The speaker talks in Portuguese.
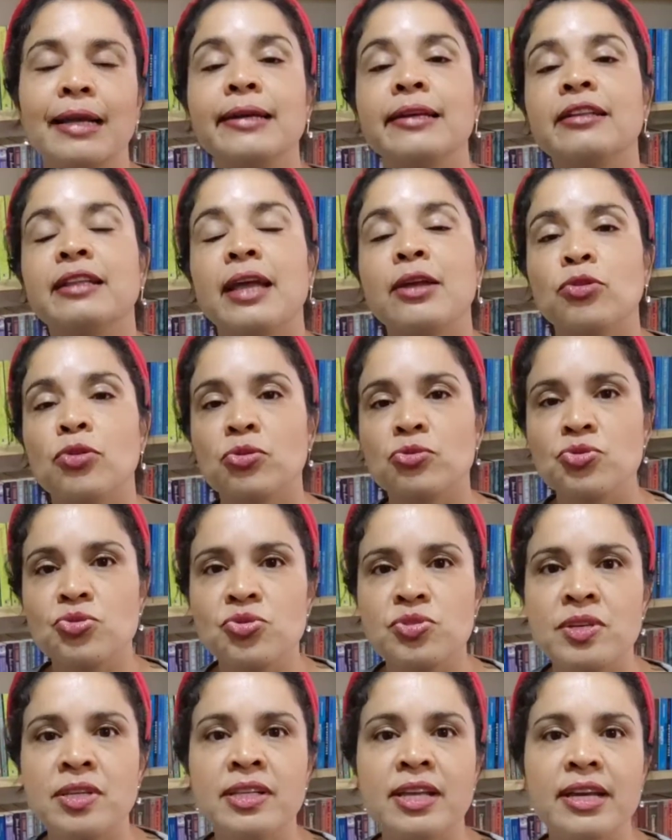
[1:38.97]
que tem todos
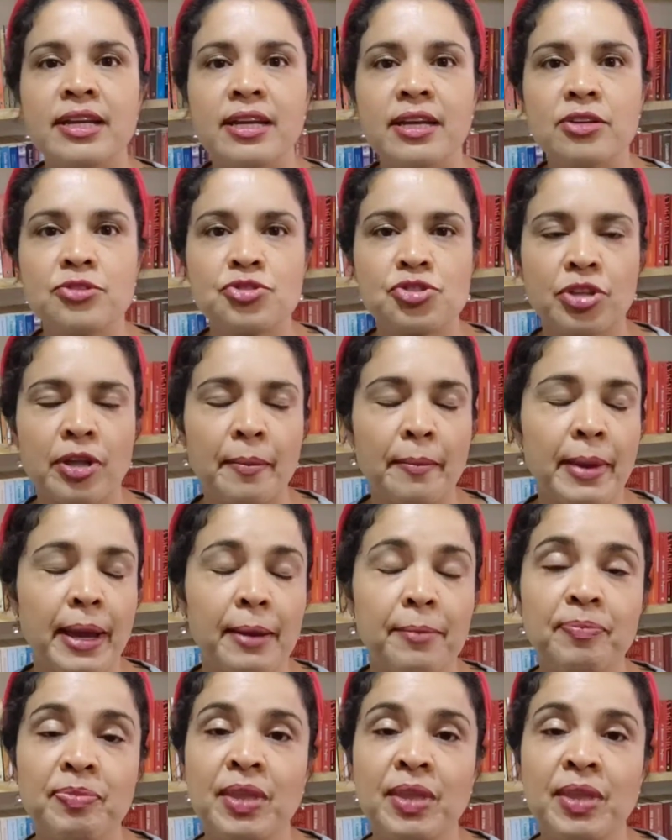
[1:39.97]
os endereços também.